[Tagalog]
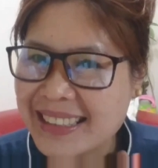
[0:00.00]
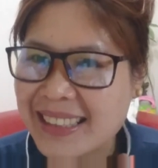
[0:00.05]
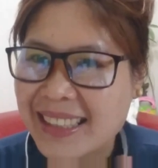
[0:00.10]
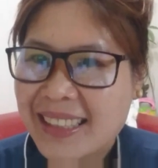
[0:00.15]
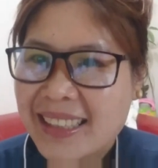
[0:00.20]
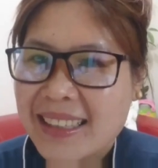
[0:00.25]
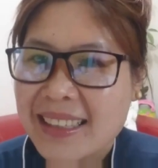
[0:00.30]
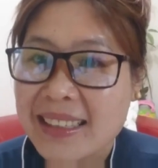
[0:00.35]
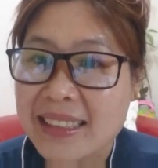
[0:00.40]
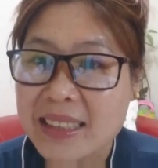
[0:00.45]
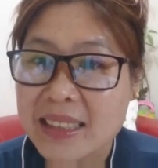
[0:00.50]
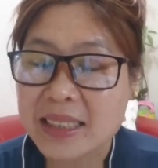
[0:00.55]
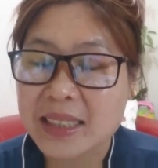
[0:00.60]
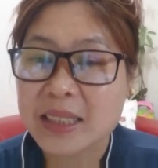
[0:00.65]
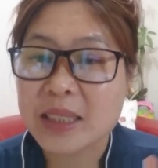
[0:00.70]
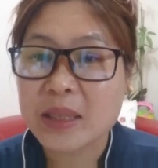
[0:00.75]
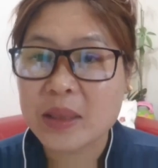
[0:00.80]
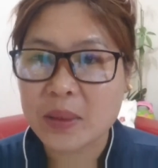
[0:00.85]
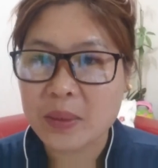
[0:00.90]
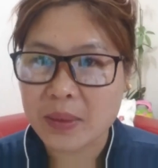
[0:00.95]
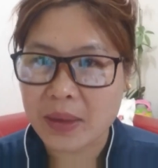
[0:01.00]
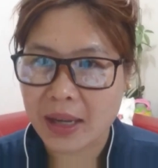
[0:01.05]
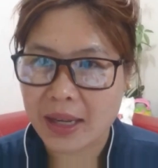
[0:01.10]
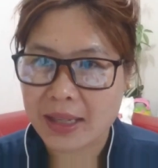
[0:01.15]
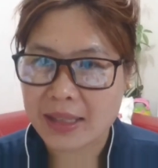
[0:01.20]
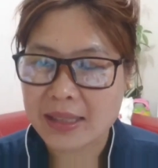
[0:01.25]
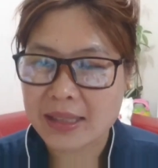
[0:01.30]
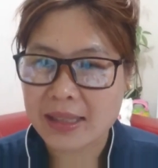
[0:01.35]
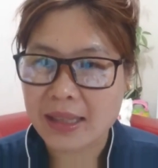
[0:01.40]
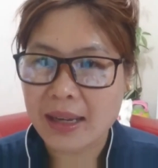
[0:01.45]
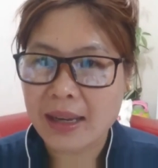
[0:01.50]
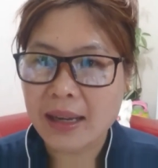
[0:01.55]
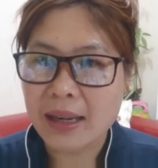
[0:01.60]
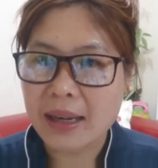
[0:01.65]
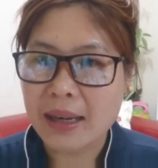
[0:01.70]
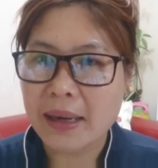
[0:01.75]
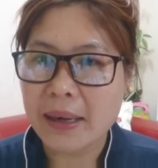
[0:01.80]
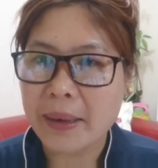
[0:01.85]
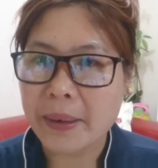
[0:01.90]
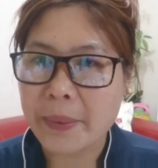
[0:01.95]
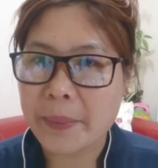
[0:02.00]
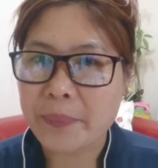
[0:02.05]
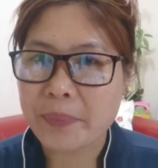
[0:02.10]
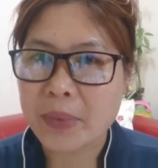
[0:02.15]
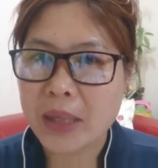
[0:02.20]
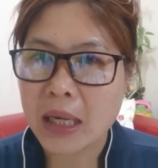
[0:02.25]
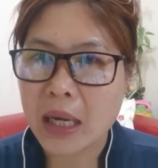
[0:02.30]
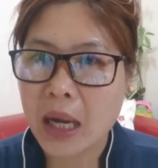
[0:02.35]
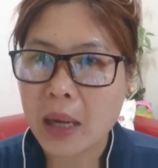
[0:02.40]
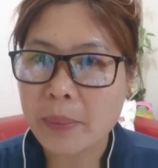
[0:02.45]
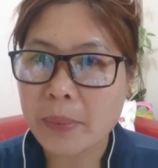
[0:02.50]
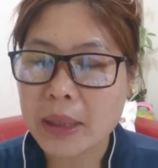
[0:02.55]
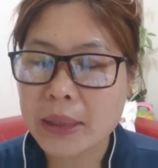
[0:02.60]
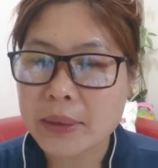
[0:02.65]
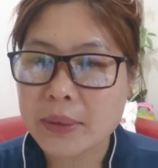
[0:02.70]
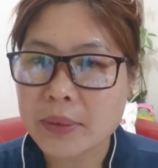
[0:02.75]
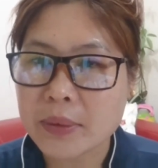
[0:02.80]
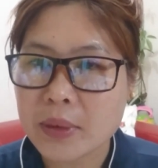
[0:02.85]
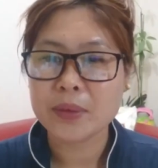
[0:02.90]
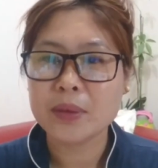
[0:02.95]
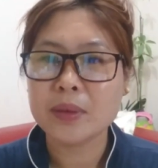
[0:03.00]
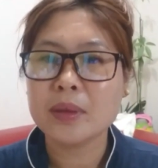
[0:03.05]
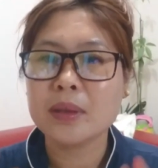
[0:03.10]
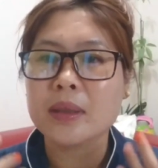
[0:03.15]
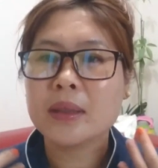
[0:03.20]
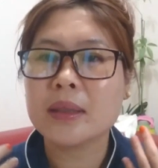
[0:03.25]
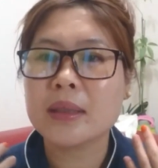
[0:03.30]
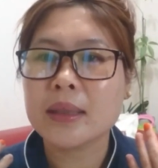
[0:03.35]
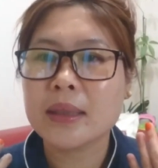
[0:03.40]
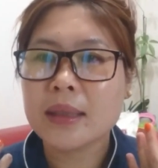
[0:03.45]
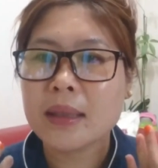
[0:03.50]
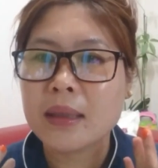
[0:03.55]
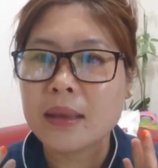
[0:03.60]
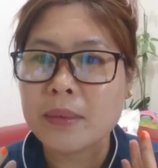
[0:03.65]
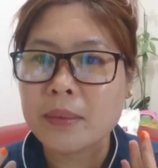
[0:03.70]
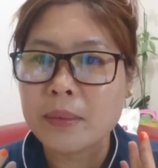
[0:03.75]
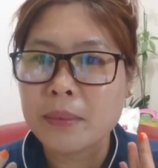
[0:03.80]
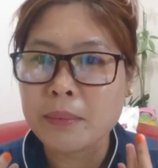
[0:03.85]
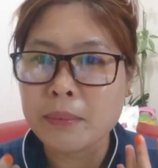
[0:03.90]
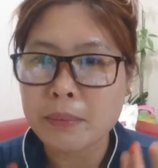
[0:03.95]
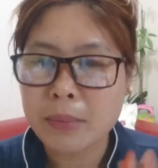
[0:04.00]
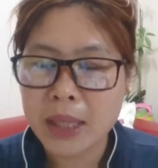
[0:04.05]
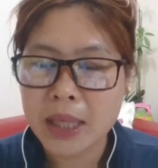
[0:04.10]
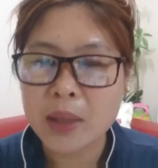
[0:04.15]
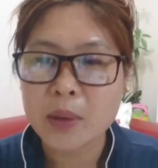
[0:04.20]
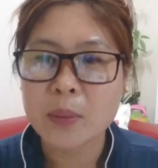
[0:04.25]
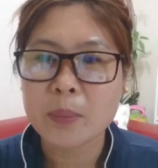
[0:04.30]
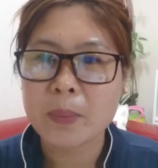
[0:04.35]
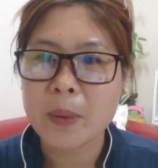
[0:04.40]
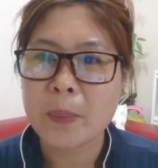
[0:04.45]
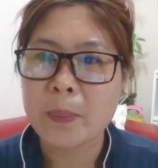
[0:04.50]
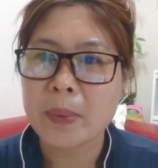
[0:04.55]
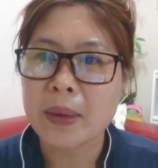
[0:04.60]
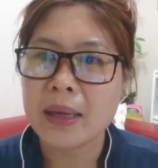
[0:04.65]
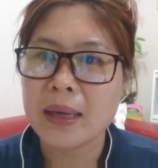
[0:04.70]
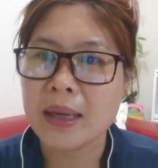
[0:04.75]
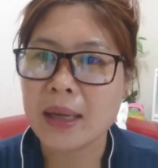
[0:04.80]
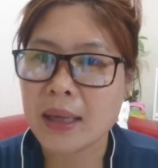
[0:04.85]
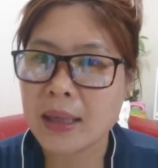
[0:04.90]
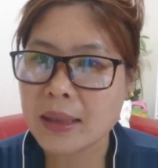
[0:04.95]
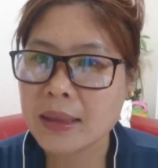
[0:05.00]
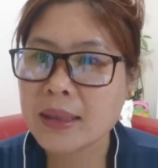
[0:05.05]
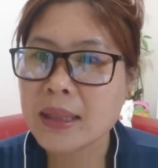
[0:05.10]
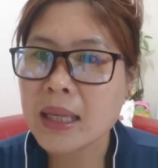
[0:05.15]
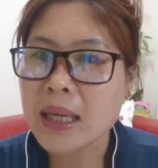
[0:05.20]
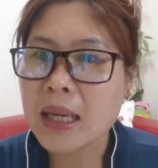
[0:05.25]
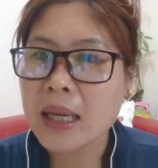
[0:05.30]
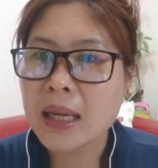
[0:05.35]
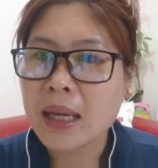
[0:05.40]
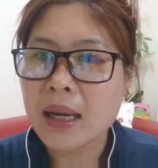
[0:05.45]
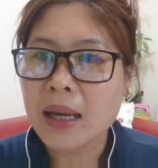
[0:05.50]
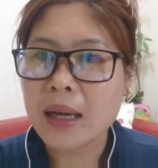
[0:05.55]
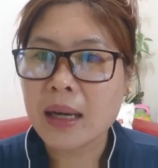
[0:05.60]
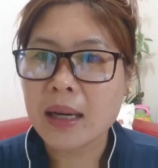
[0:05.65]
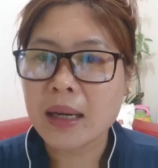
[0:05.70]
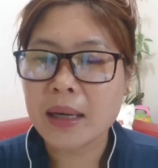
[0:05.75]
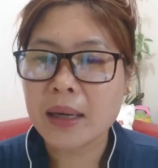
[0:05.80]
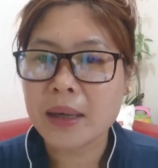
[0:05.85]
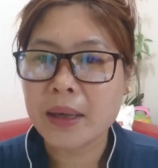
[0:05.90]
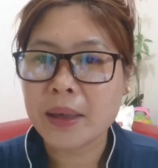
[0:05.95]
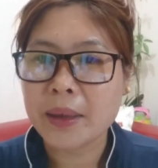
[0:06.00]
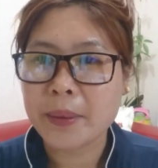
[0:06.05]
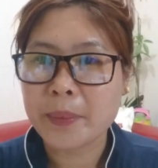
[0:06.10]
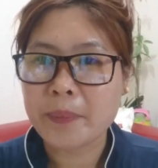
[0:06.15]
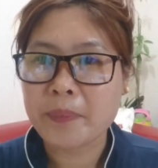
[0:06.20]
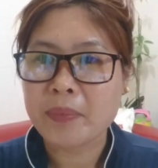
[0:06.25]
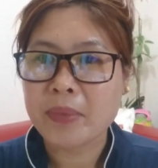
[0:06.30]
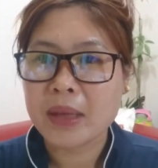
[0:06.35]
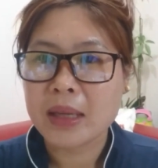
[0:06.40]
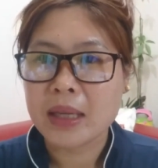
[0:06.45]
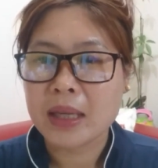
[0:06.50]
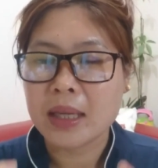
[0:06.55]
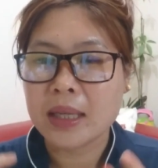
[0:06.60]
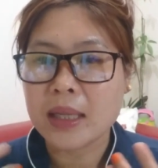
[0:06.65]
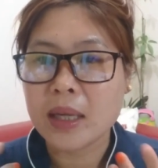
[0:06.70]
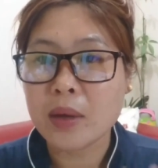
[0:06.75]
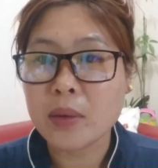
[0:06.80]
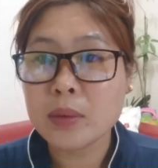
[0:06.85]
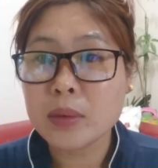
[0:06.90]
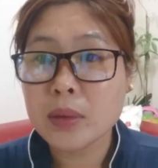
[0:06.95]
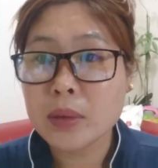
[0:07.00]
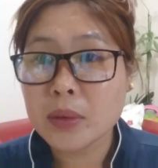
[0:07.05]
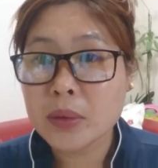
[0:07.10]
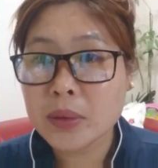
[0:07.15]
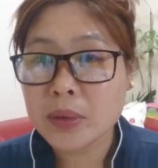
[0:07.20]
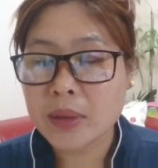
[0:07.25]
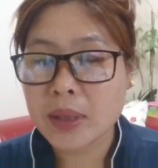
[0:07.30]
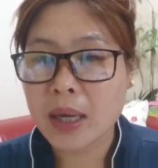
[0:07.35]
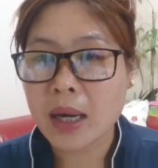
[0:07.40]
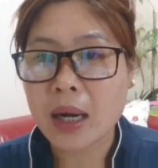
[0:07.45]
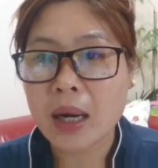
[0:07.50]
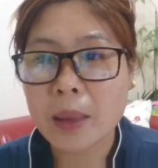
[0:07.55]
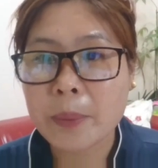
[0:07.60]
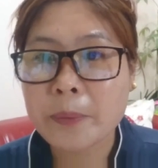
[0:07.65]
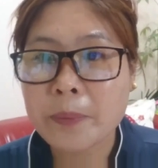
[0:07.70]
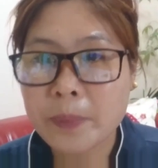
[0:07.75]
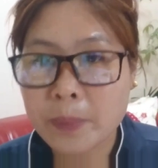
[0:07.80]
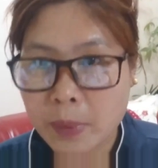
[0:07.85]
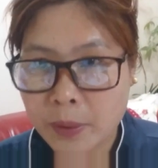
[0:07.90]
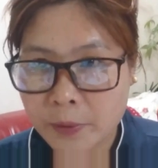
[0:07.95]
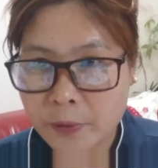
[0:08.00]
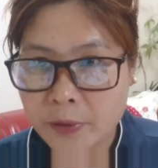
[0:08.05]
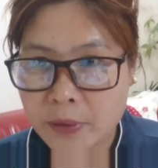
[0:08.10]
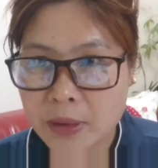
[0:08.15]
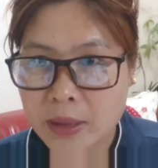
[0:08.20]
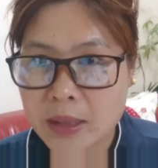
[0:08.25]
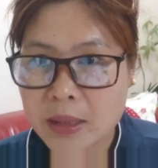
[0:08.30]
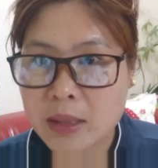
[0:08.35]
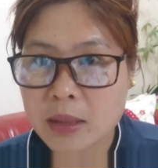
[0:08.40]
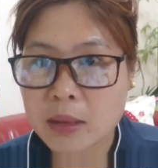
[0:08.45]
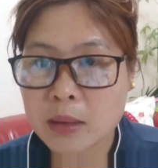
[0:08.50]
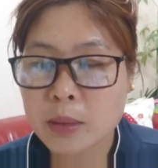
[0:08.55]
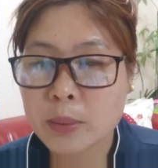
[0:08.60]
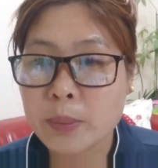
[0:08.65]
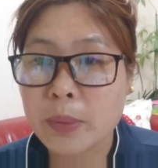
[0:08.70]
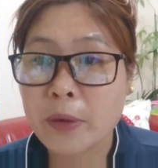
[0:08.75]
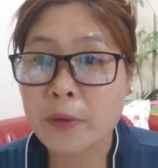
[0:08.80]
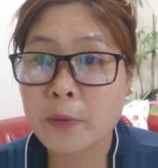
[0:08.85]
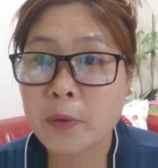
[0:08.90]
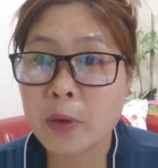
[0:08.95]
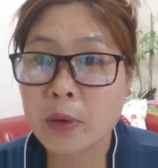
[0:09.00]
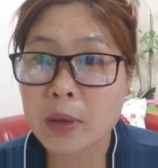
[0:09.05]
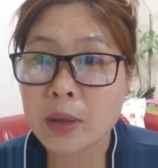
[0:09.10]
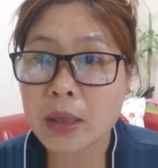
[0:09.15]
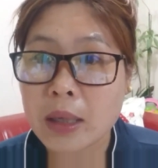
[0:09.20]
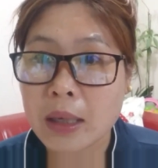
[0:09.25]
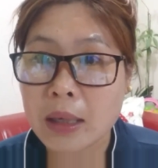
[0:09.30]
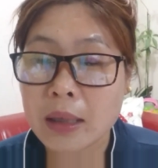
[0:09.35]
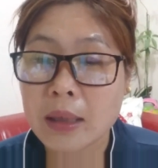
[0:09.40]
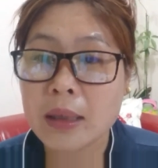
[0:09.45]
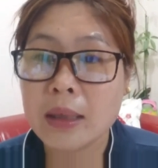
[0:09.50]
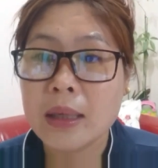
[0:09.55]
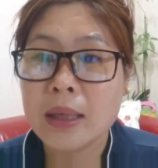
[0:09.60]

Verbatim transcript: sa kaka-search ko, guys, um, nalaman ko na meron pa palang um, i-download na app first before ka